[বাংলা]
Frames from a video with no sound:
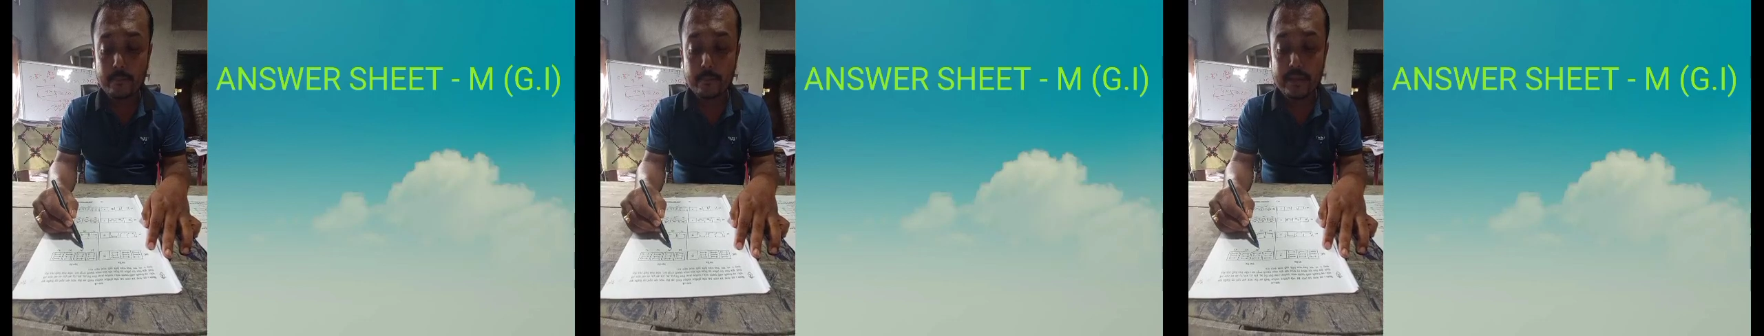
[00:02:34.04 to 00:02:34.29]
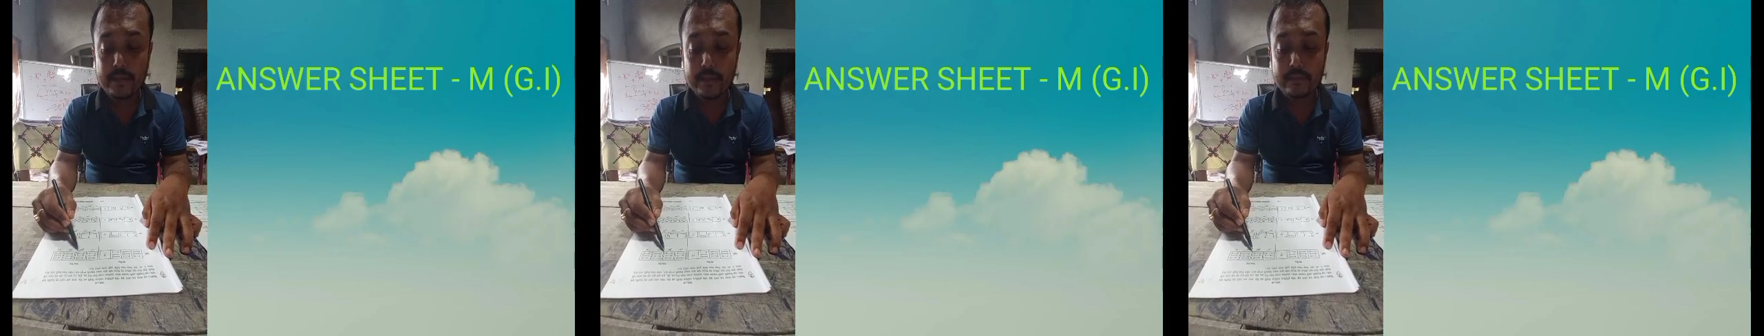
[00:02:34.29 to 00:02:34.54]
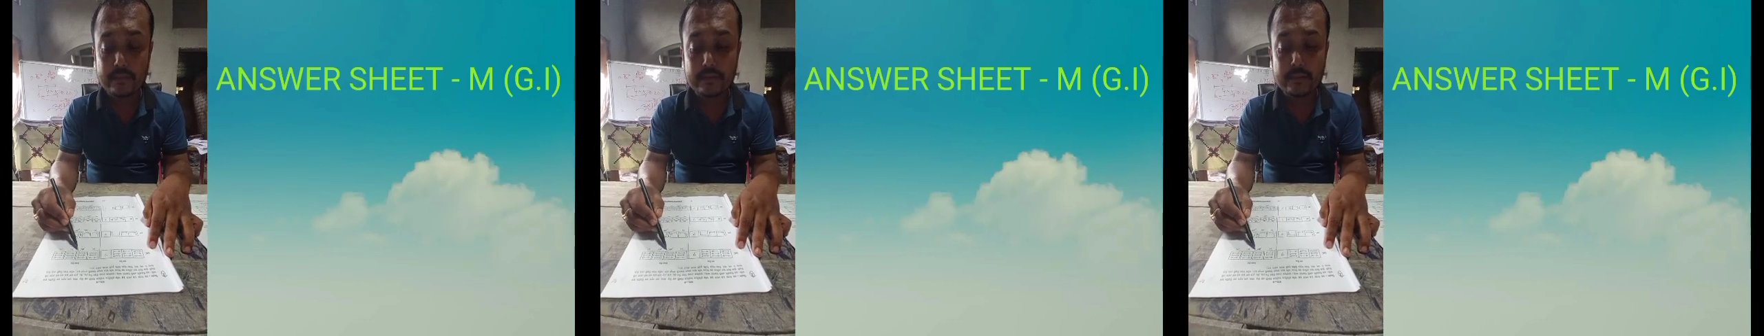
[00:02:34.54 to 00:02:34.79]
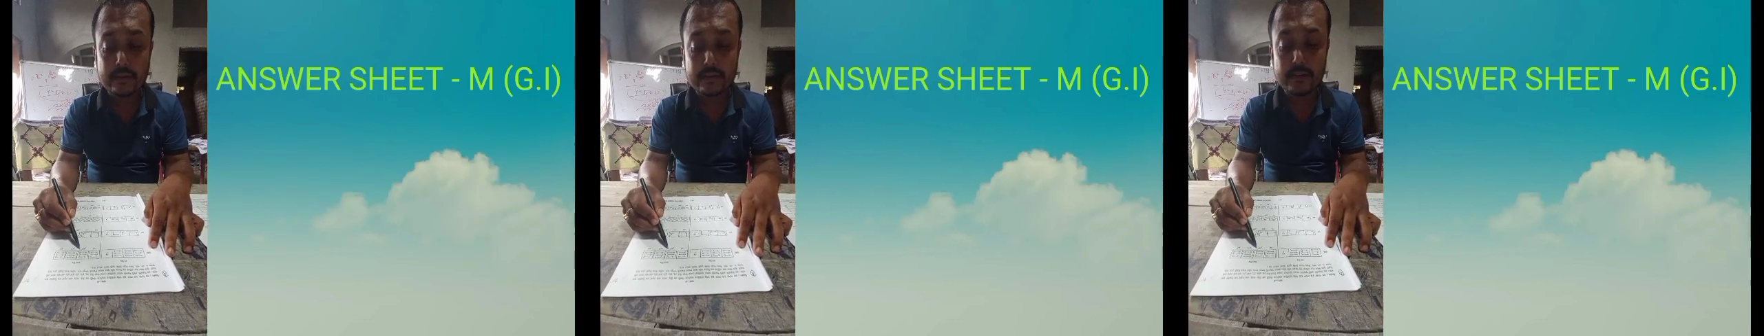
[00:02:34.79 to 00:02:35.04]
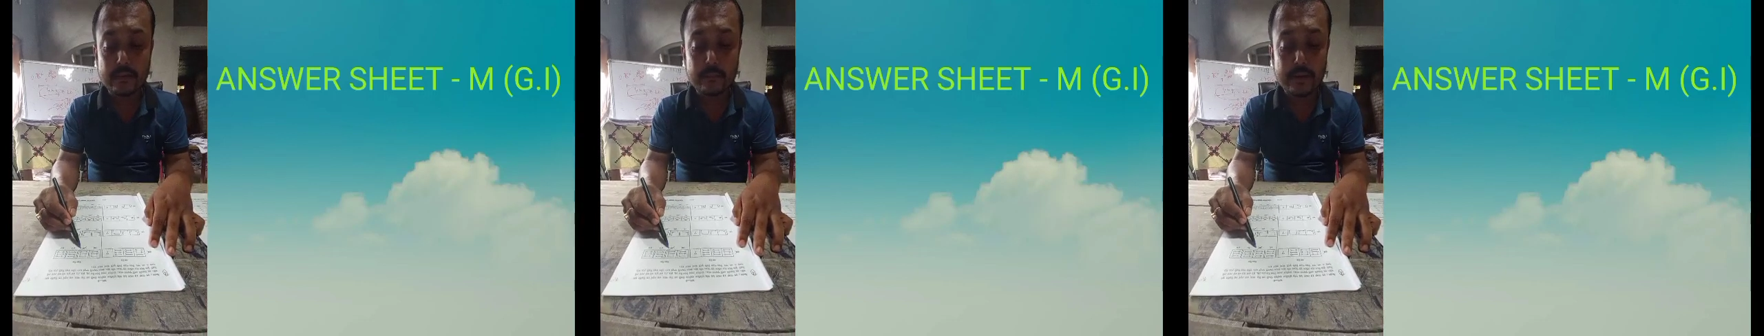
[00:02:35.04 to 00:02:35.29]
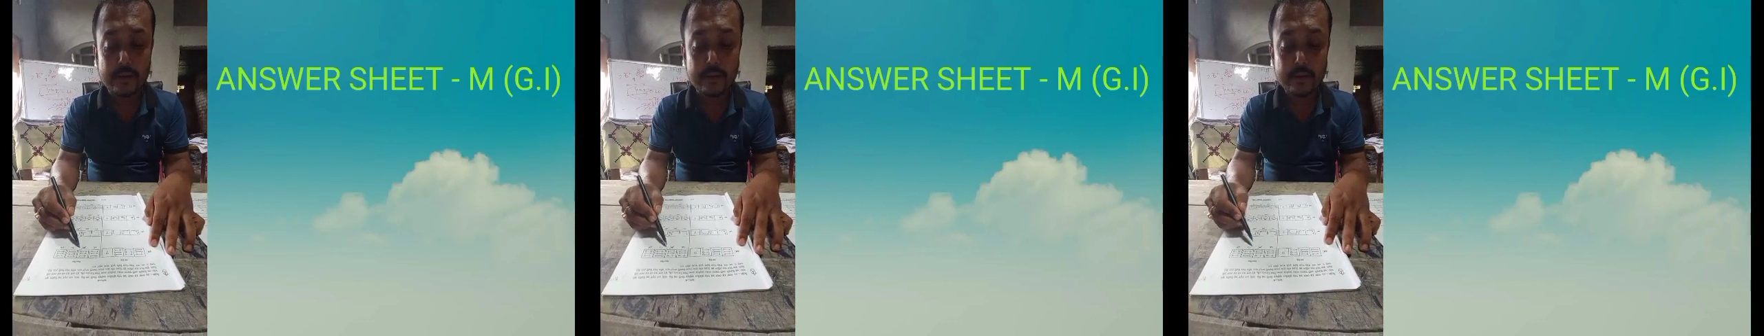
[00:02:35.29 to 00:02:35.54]
বি আসতেছে থার্টিন
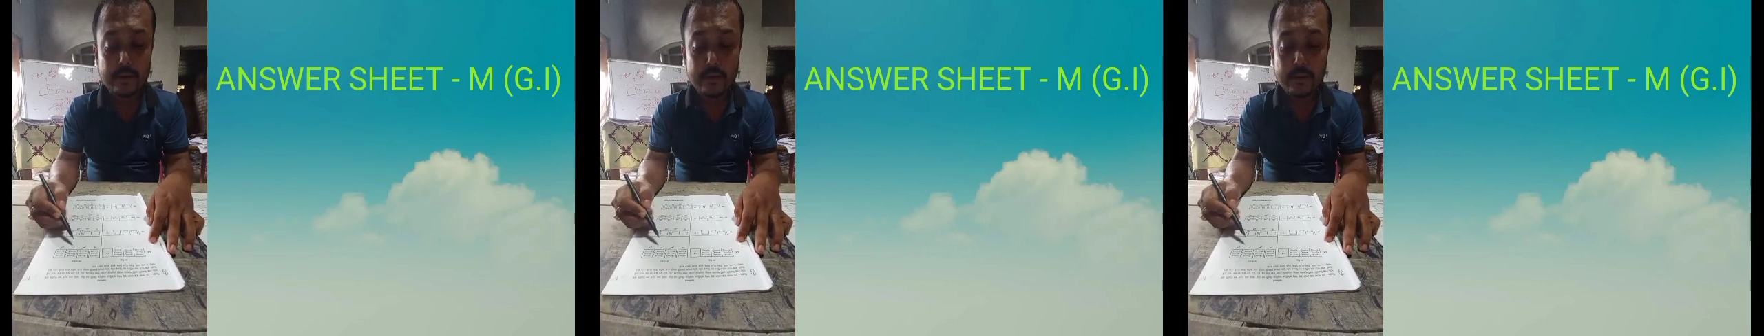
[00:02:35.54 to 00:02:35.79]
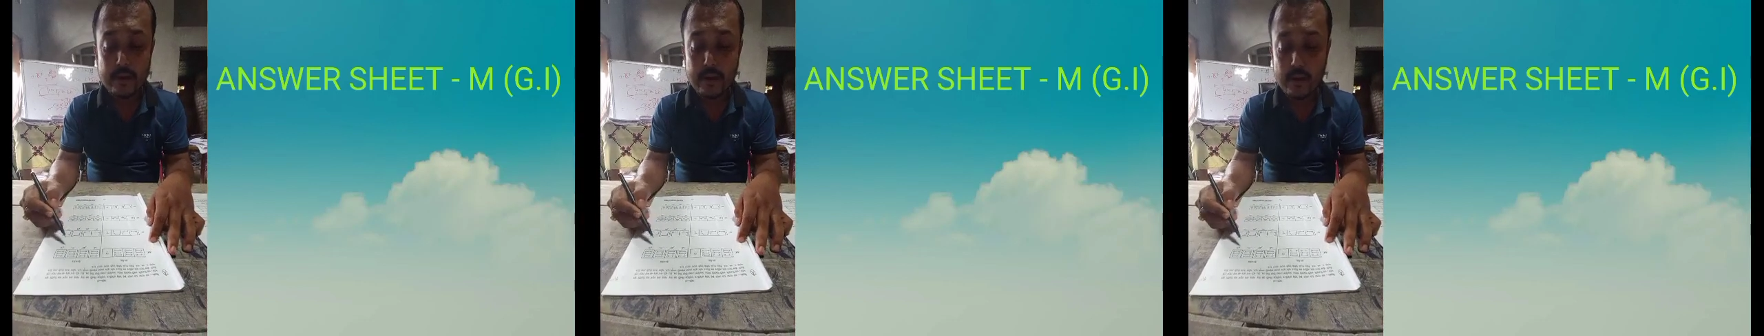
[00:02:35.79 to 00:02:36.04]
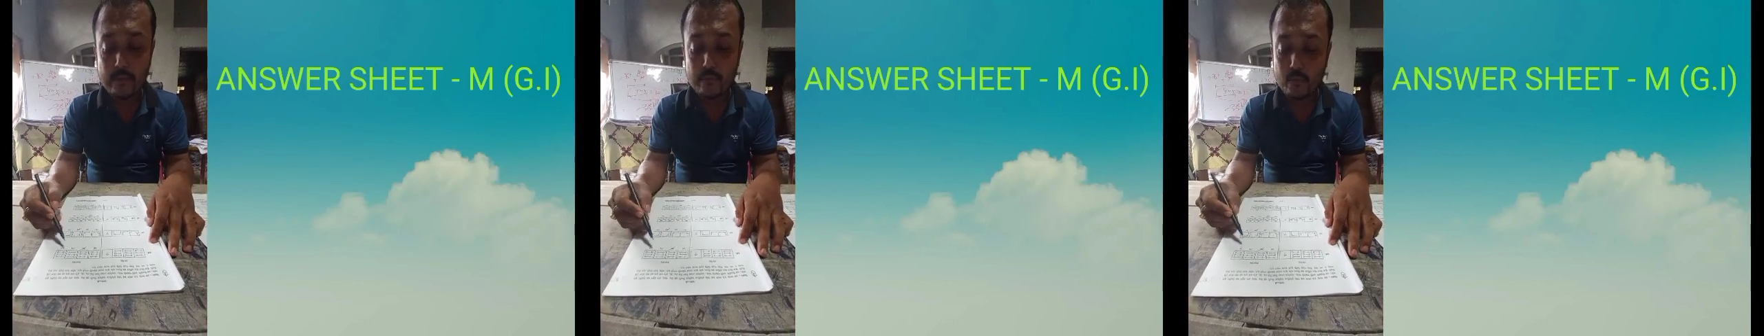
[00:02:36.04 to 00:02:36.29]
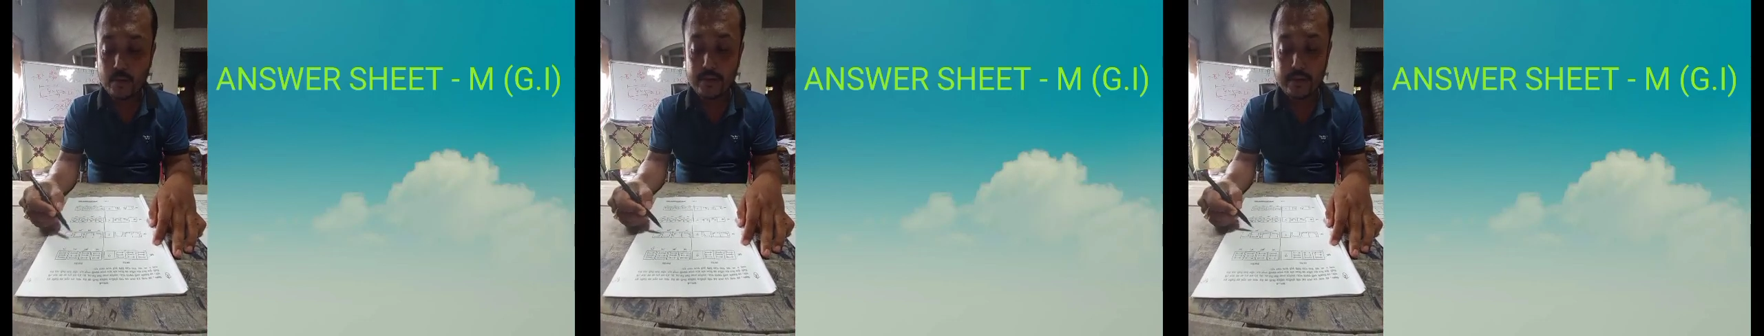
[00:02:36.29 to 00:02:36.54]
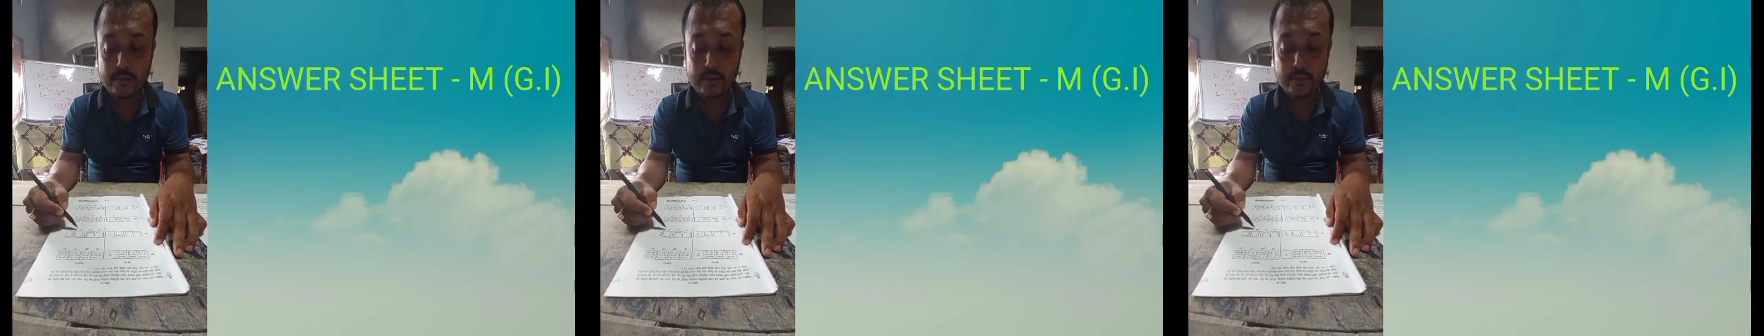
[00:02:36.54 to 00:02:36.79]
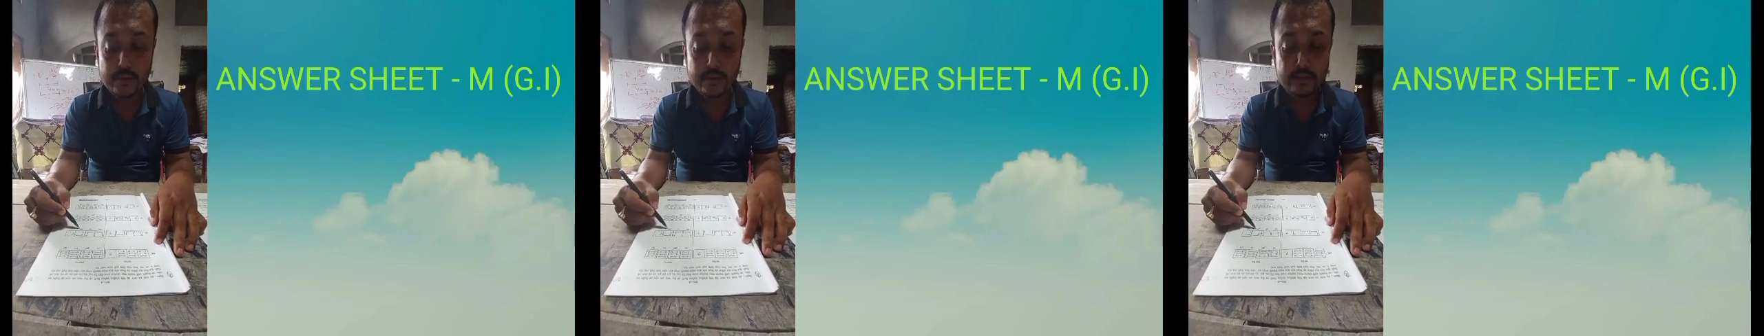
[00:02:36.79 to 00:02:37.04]
নাম্বারের
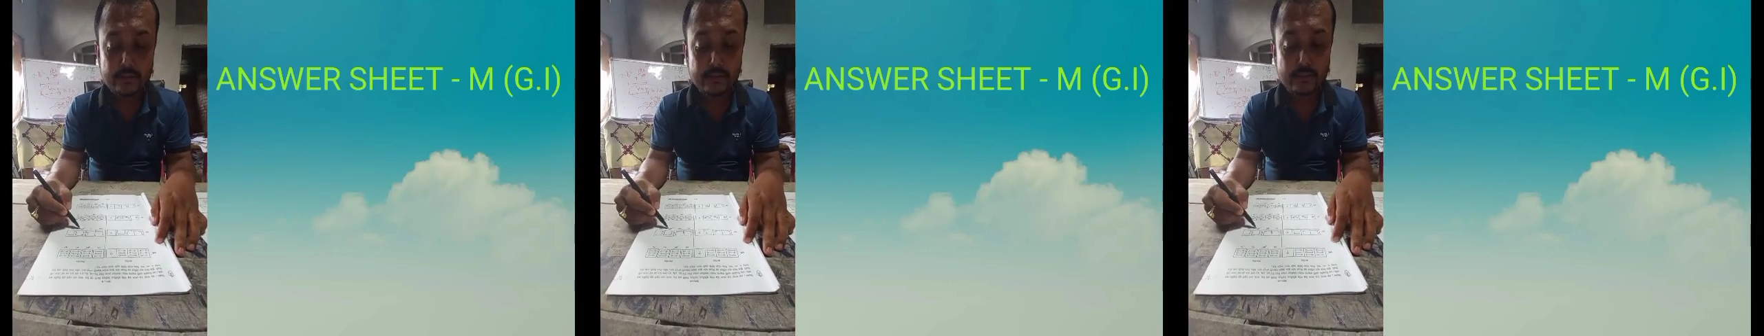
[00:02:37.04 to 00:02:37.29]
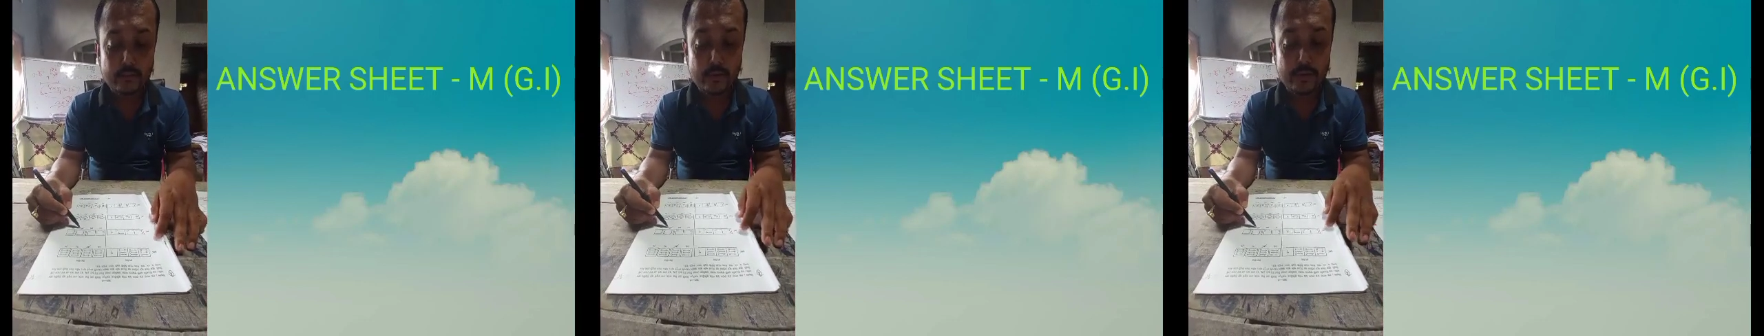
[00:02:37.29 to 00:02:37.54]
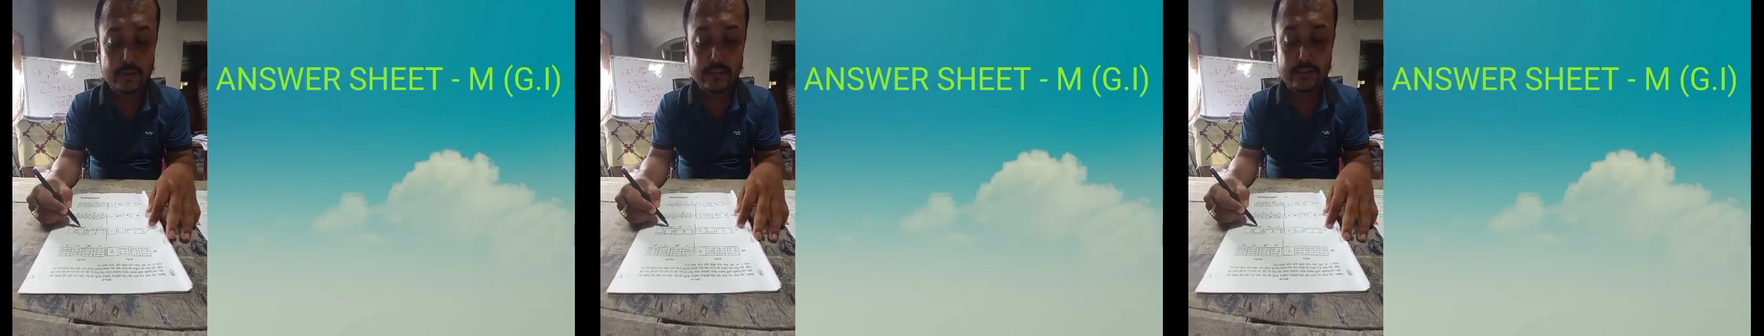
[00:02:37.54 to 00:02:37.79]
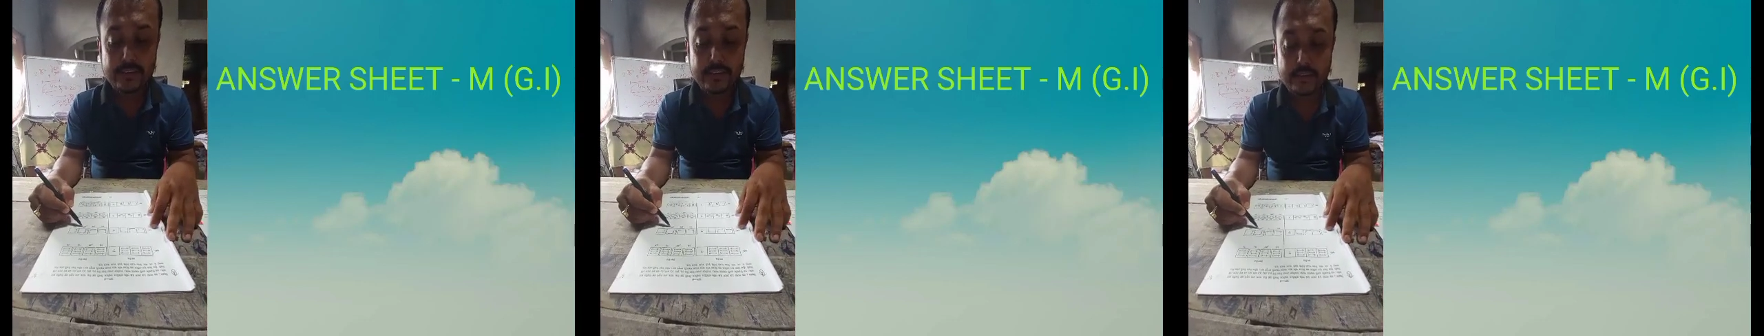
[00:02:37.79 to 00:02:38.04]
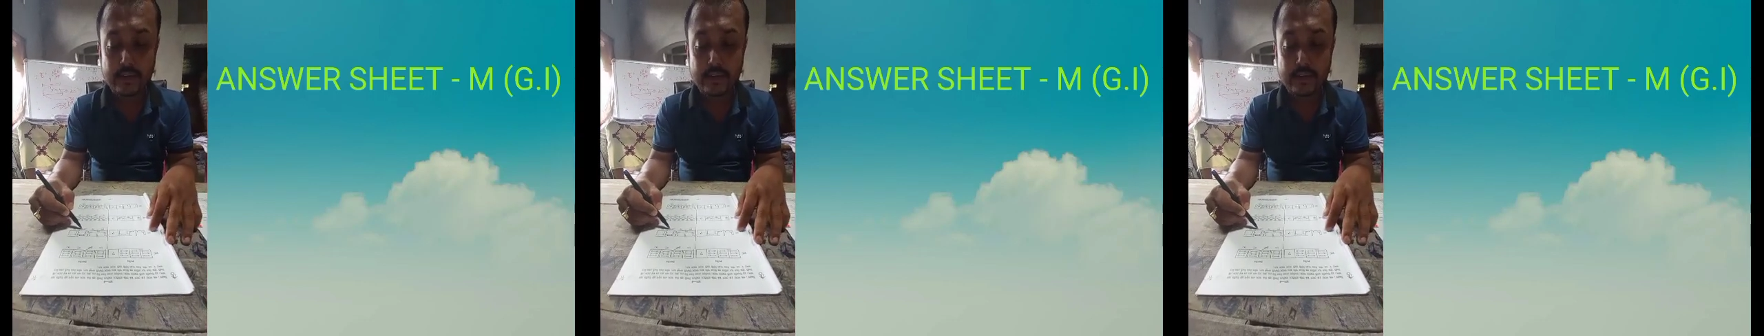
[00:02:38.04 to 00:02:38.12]
ফোরটিনেরও কী আসতেছে ফোরটিনের সি